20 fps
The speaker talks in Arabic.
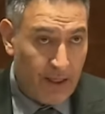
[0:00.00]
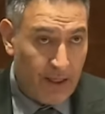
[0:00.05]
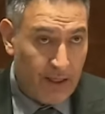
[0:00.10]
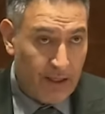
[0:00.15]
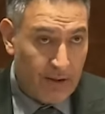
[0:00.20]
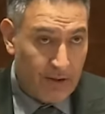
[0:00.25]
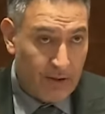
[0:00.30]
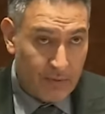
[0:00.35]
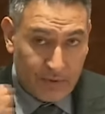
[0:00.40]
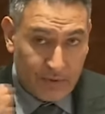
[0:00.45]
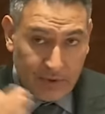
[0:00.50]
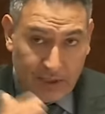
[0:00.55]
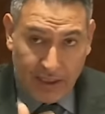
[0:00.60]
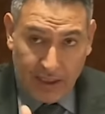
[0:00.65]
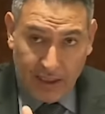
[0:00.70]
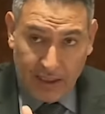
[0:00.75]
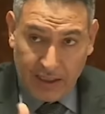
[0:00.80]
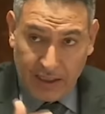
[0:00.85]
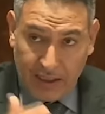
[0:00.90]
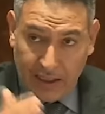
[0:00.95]

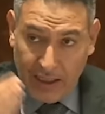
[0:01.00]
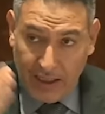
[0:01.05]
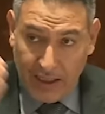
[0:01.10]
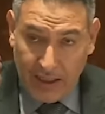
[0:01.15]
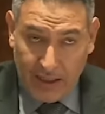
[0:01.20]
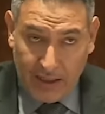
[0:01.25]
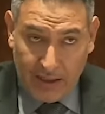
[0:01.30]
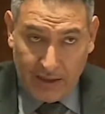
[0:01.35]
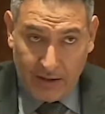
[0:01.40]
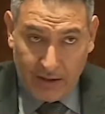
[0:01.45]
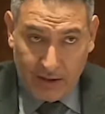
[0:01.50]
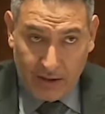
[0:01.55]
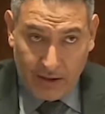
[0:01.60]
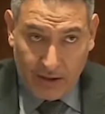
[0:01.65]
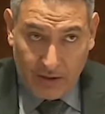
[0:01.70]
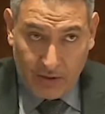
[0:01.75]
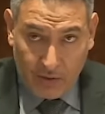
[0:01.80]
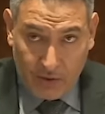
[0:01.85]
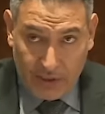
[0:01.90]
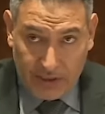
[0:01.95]
وبالتالي
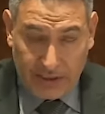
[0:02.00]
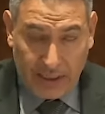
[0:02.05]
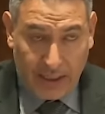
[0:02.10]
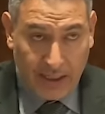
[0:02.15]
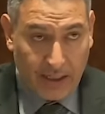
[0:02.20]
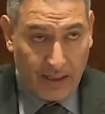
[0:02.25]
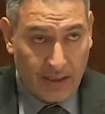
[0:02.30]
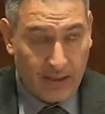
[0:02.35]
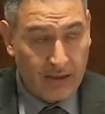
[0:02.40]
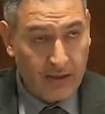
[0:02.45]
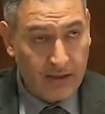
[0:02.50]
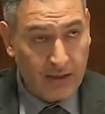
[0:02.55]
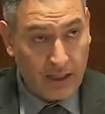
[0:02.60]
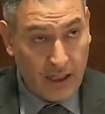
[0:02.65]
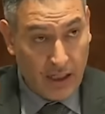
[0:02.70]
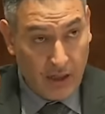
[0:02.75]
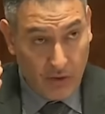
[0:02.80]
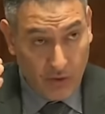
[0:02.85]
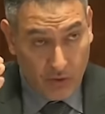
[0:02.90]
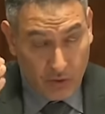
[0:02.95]
كوزاره
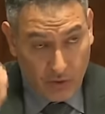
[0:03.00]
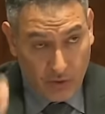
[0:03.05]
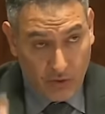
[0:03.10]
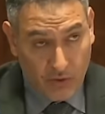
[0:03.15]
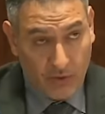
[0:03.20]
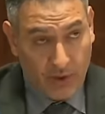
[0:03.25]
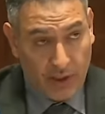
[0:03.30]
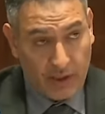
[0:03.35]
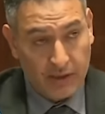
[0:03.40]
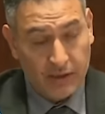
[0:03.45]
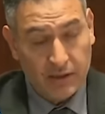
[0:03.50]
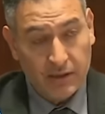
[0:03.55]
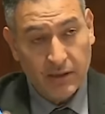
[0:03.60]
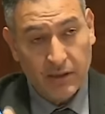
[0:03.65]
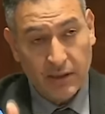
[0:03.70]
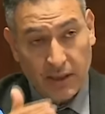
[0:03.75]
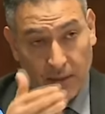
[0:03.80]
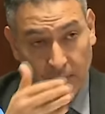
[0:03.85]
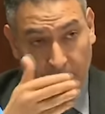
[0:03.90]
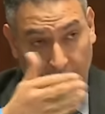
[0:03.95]
كحكومه
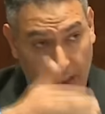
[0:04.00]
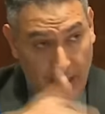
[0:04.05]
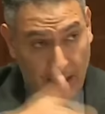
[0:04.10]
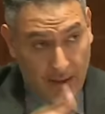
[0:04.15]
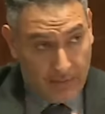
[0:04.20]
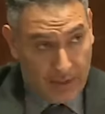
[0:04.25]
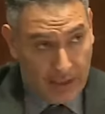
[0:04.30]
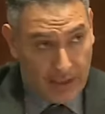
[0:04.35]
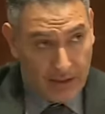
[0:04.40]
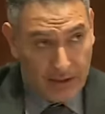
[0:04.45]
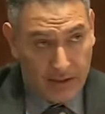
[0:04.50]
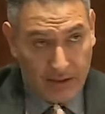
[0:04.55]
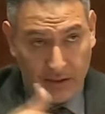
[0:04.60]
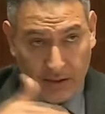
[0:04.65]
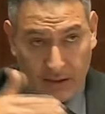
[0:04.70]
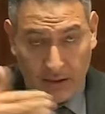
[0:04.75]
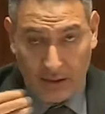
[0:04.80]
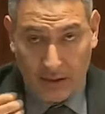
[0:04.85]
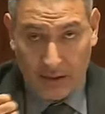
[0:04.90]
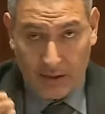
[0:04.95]
كبرلمان
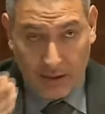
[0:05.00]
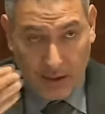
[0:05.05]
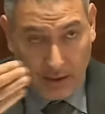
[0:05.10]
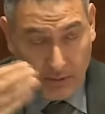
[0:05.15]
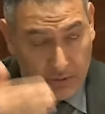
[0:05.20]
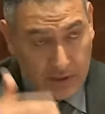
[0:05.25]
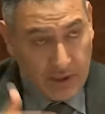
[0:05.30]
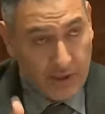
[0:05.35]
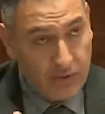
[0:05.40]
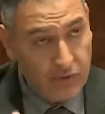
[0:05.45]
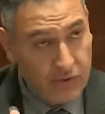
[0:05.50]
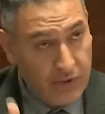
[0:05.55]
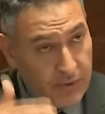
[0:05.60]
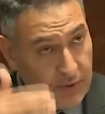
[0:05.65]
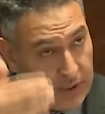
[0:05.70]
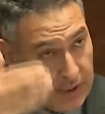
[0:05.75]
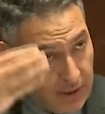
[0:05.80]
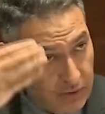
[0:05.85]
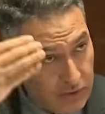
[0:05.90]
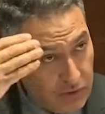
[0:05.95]
بدا دابا
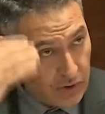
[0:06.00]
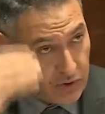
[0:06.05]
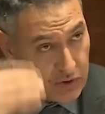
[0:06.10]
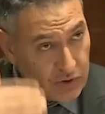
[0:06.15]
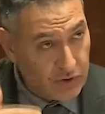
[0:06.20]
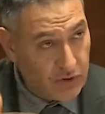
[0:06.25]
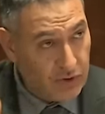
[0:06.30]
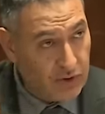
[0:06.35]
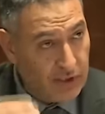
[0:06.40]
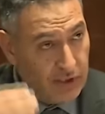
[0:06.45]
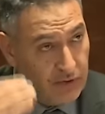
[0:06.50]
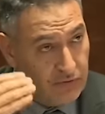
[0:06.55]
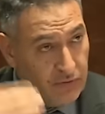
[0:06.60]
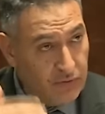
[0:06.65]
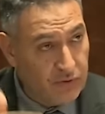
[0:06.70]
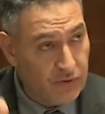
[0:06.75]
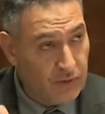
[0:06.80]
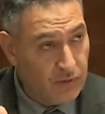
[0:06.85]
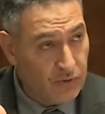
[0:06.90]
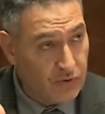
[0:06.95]
نعاودو نرجعو لديك لي
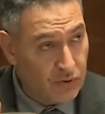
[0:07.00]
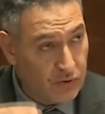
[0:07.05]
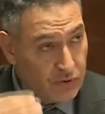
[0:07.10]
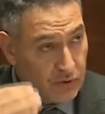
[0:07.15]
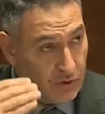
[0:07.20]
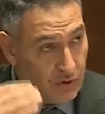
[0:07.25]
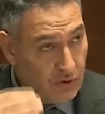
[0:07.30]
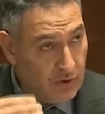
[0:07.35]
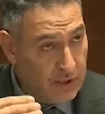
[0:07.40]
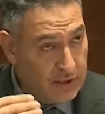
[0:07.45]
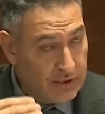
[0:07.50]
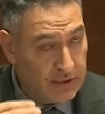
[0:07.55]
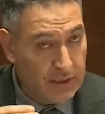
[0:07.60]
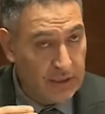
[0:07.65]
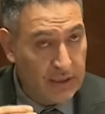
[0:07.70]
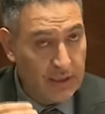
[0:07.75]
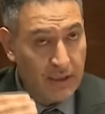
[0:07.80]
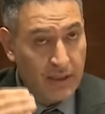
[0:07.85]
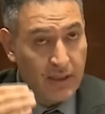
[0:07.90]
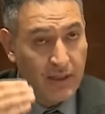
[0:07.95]
فوندامون ونطرحوا
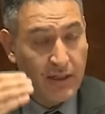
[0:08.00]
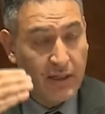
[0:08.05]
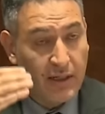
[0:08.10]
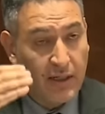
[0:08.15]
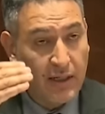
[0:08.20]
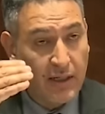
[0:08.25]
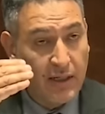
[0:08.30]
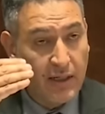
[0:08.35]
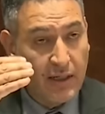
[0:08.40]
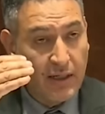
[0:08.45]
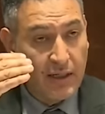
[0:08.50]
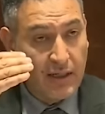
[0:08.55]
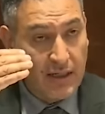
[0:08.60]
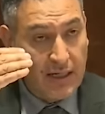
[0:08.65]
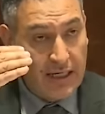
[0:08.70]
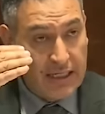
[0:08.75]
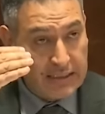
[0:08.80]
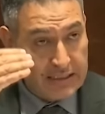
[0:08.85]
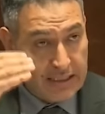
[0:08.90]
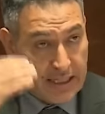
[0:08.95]
الاسئله
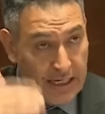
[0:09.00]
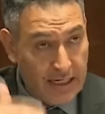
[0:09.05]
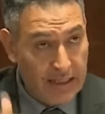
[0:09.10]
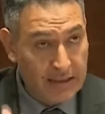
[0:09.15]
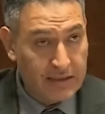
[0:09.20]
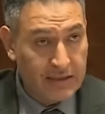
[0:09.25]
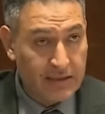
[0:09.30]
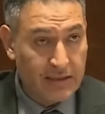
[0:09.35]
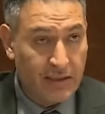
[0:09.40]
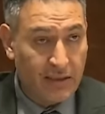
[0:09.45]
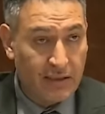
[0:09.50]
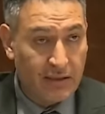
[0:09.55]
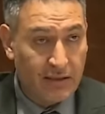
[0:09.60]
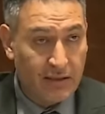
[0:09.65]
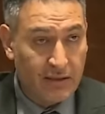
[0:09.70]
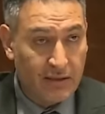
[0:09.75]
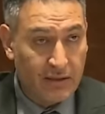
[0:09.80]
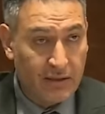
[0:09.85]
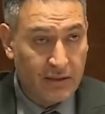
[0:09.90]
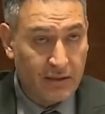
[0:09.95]
الاساسيه
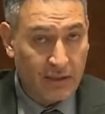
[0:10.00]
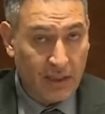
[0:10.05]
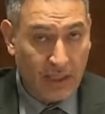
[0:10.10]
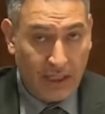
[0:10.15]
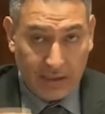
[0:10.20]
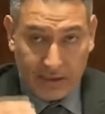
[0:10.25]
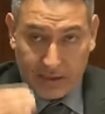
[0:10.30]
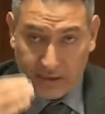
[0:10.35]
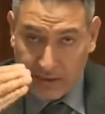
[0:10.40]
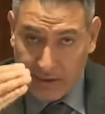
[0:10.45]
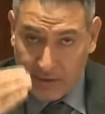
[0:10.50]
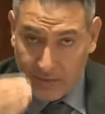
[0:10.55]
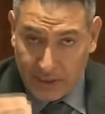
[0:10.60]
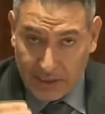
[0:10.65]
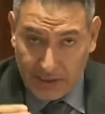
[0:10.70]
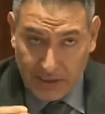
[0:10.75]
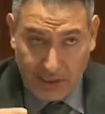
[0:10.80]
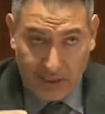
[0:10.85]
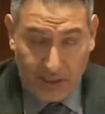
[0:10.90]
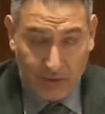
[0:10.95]
هذا السمك
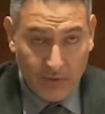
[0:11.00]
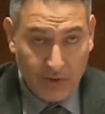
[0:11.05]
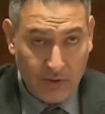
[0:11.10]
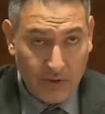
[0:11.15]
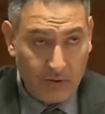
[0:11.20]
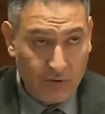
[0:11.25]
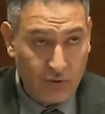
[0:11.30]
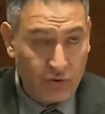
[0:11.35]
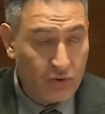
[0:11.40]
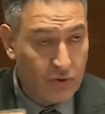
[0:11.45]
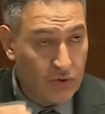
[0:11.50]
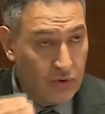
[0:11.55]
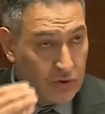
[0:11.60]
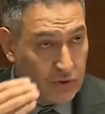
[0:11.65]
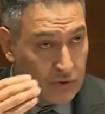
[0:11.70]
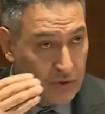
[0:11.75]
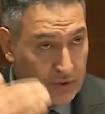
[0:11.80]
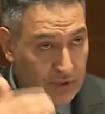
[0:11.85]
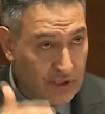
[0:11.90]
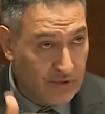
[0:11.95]
ديال من وشكون اللي
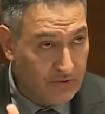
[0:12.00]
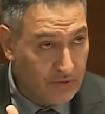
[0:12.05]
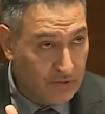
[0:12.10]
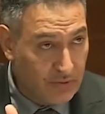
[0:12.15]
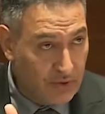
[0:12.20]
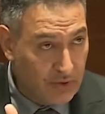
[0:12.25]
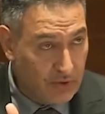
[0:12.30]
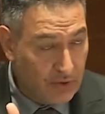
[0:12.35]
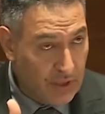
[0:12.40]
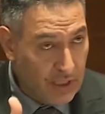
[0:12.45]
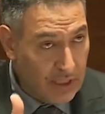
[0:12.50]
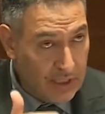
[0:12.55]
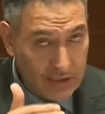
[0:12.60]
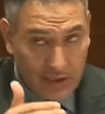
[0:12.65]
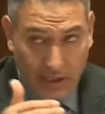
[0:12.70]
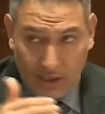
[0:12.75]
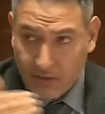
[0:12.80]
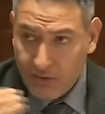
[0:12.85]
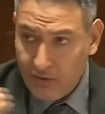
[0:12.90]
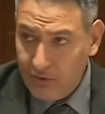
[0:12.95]
خصو يستافد منه
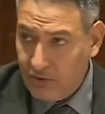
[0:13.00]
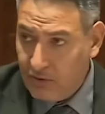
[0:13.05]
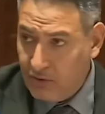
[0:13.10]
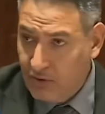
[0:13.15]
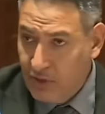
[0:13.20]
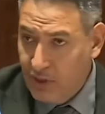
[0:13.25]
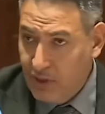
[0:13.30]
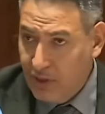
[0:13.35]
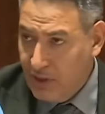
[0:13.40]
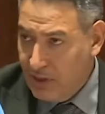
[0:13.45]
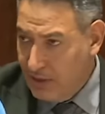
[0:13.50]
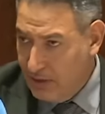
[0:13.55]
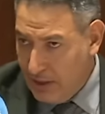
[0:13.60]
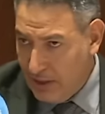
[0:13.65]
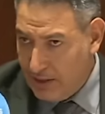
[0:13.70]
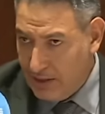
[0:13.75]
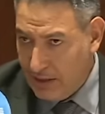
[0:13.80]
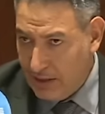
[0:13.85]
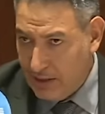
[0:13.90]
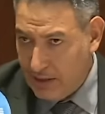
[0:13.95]
تعقلوا
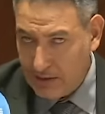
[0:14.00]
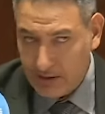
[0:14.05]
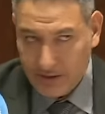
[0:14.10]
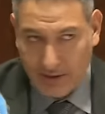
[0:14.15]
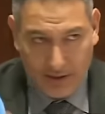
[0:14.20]
حنا حتى انا